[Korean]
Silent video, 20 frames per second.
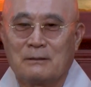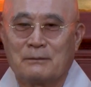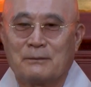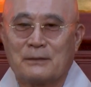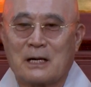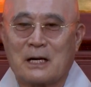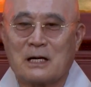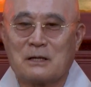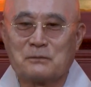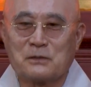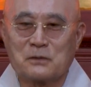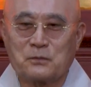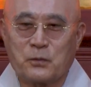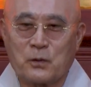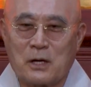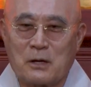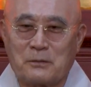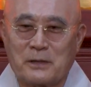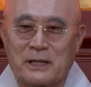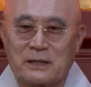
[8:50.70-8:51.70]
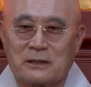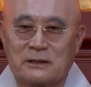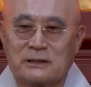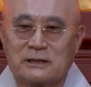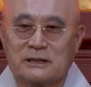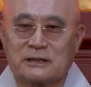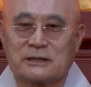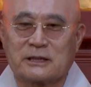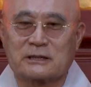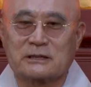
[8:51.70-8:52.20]
마음을 포함하여
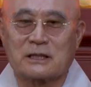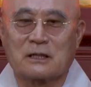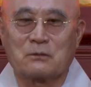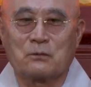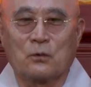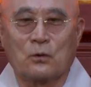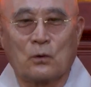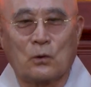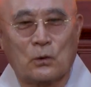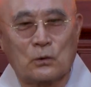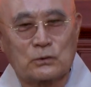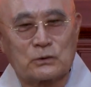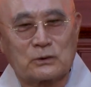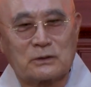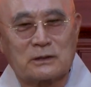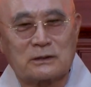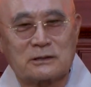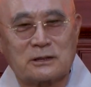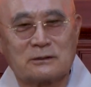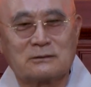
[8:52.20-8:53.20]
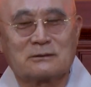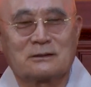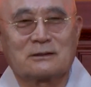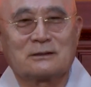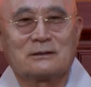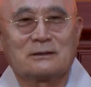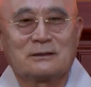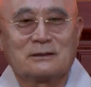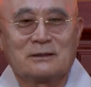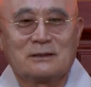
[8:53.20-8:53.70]
이 세상 모든 것은
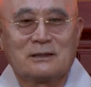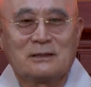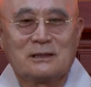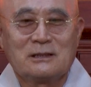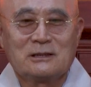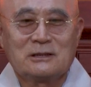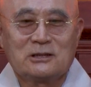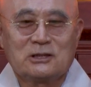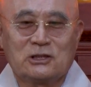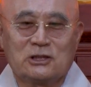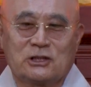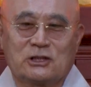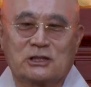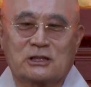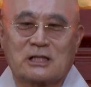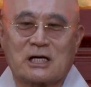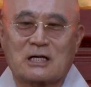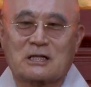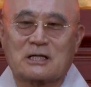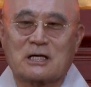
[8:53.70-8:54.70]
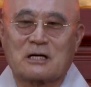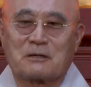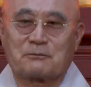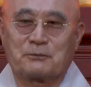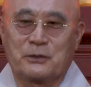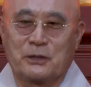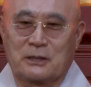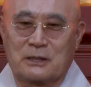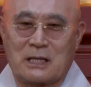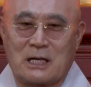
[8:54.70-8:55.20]
시시각각
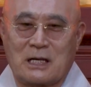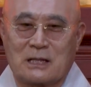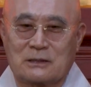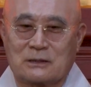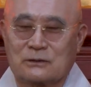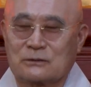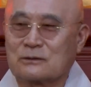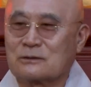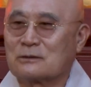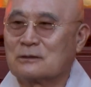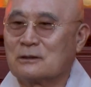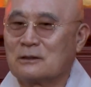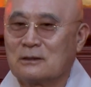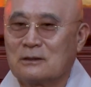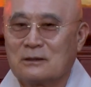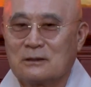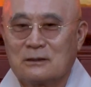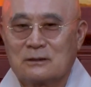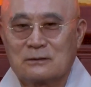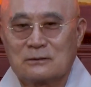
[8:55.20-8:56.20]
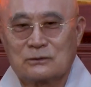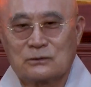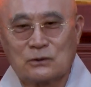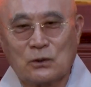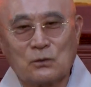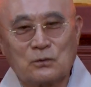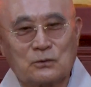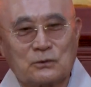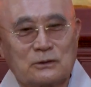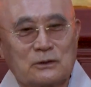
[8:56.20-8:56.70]
변화하는
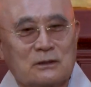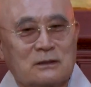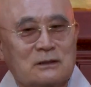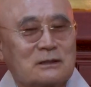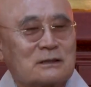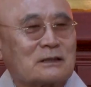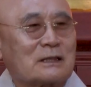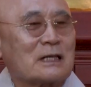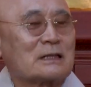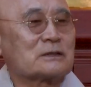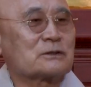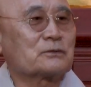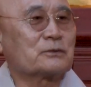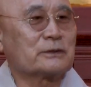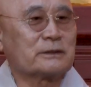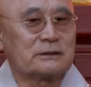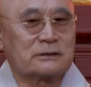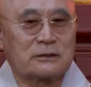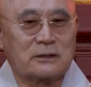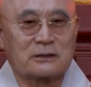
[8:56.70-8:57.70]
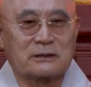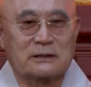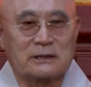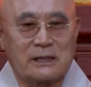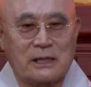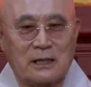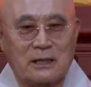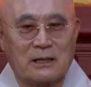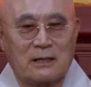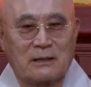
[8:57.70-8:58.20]
속성을 가지고
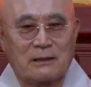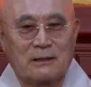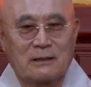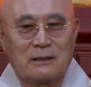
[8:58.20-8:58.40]
있었기에